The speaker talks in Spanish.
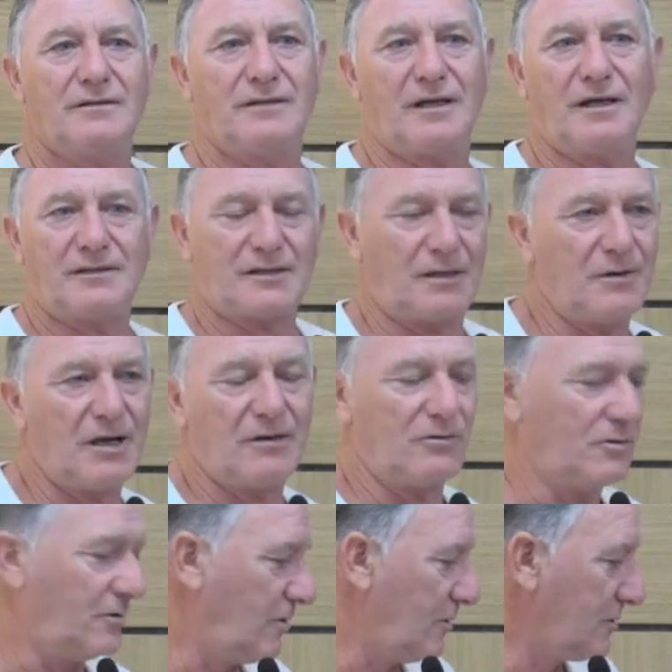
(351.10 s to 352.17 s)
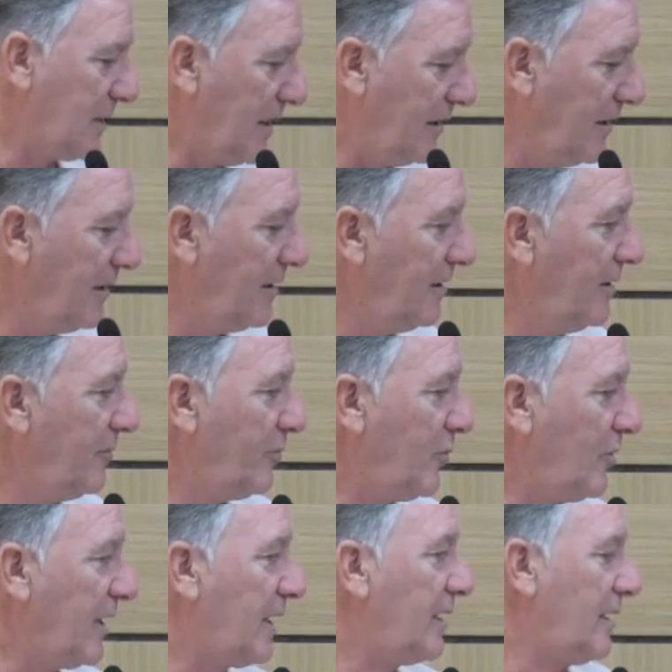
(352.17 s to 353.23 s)
tenga trabajo o cosas,
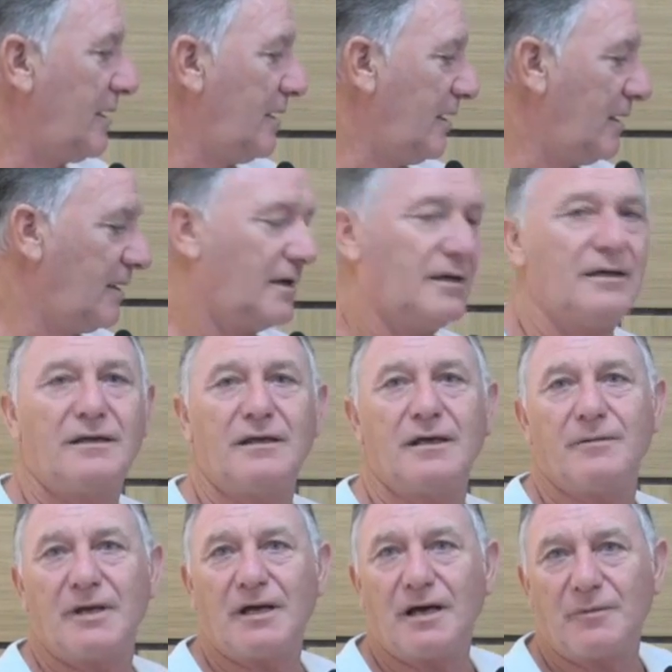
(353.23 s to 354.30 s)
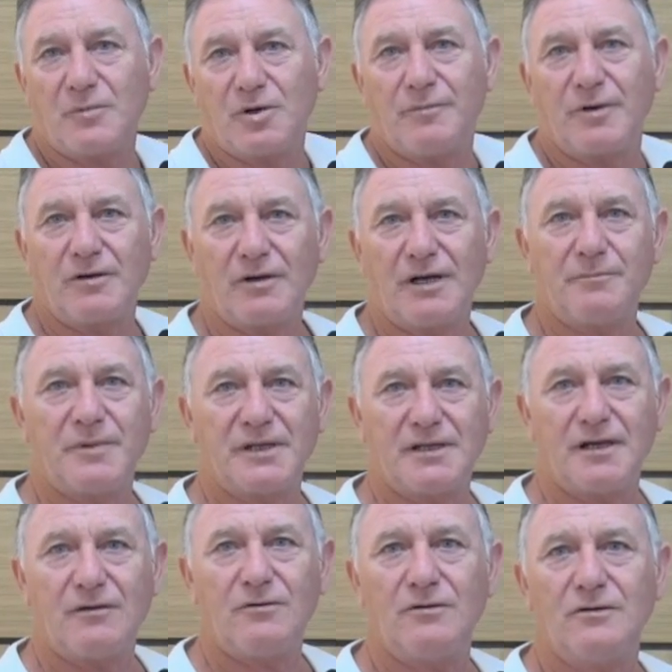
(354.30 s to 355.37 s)
pues que, venga por lo menos al
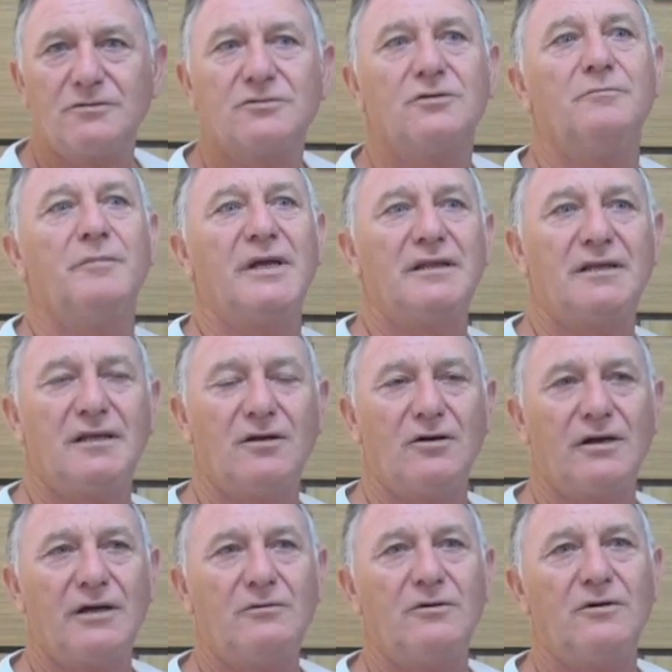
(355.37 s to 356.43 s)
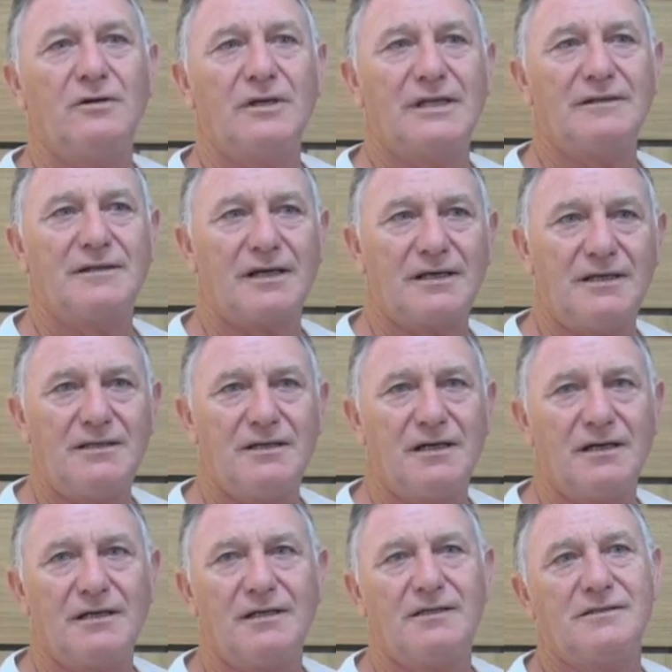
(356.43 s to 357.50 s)
espectáculo. Son 22 euros en
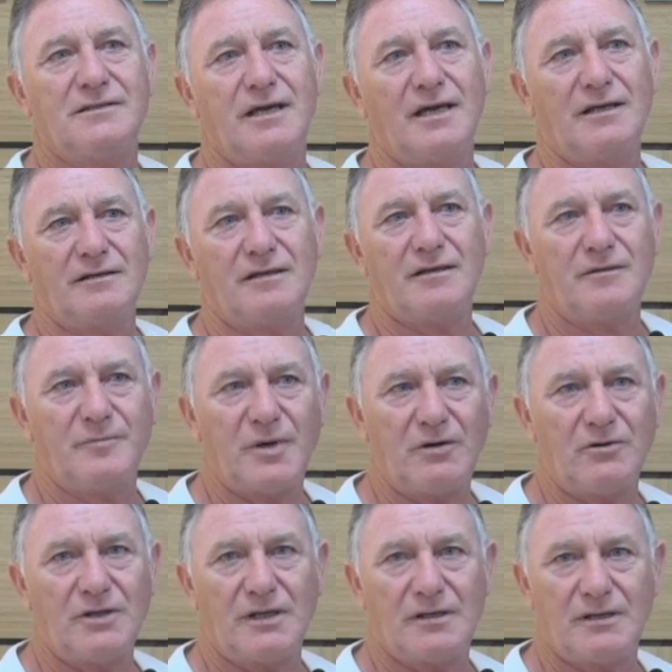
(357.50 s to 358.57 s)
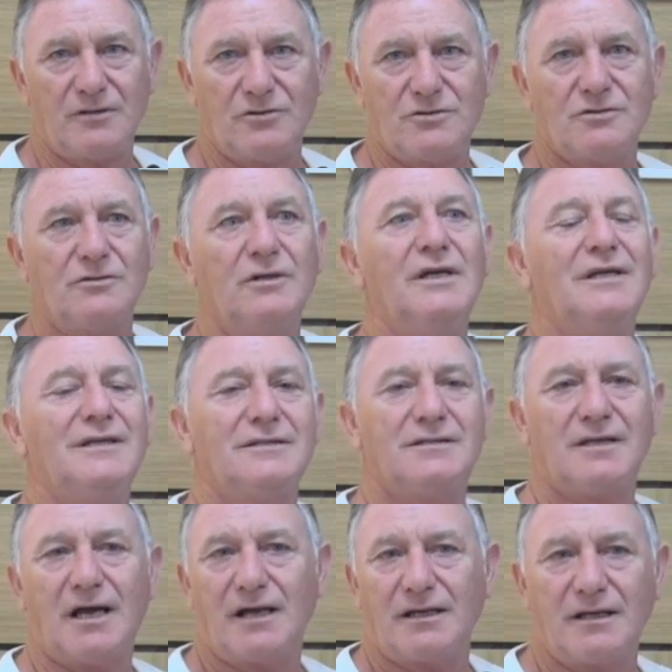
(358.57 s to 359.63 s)
taquilla y si es anticipado, 18.
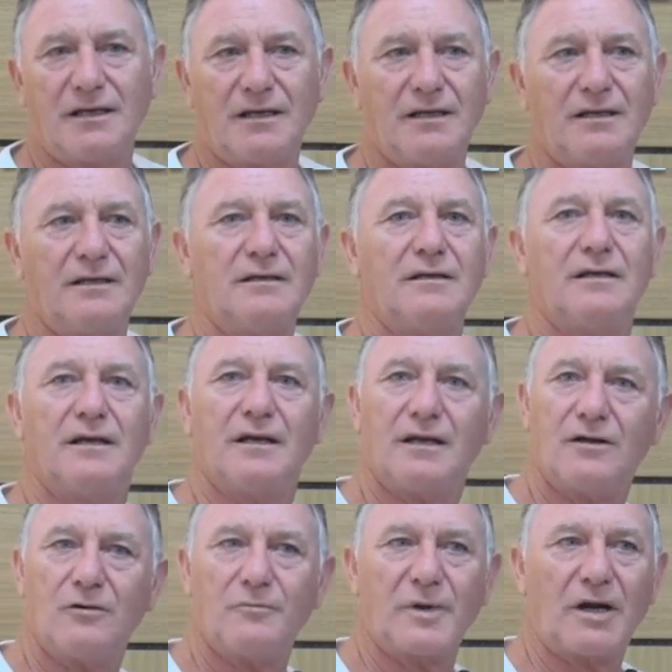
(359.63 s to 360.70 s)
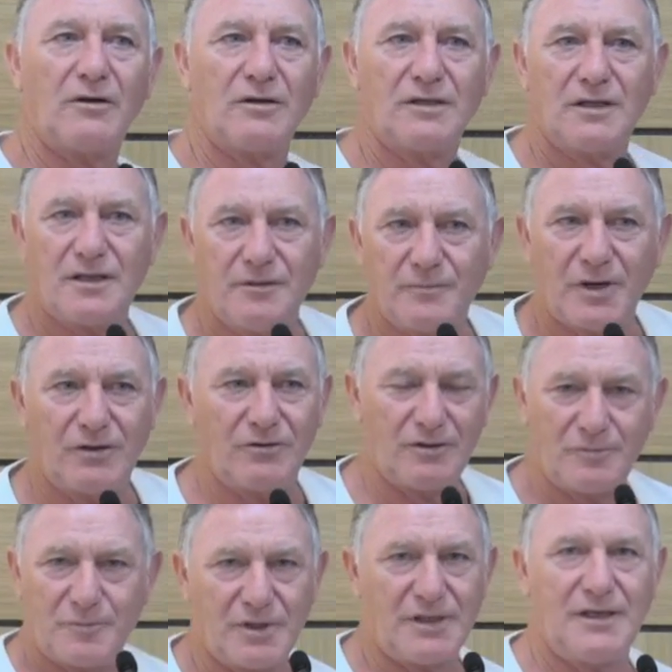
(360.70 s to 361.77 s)
Si alguien quiere comprarlo anticipado y
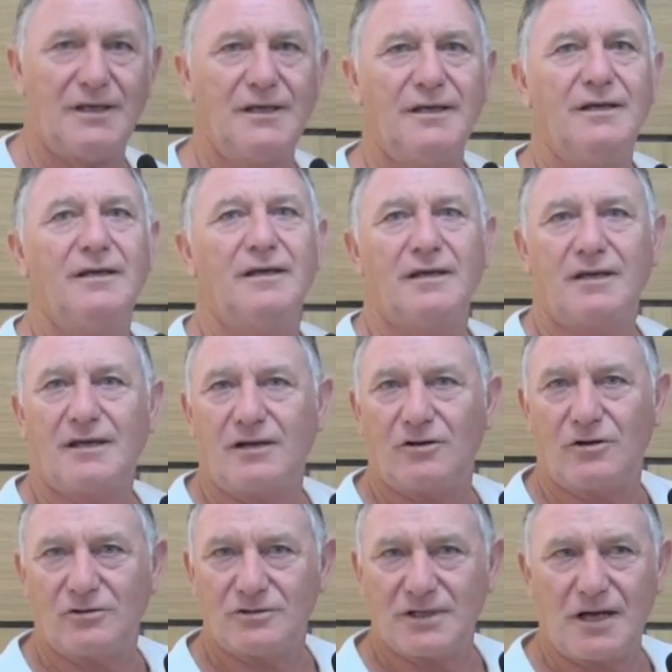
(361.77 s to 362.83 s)
no puede, que nos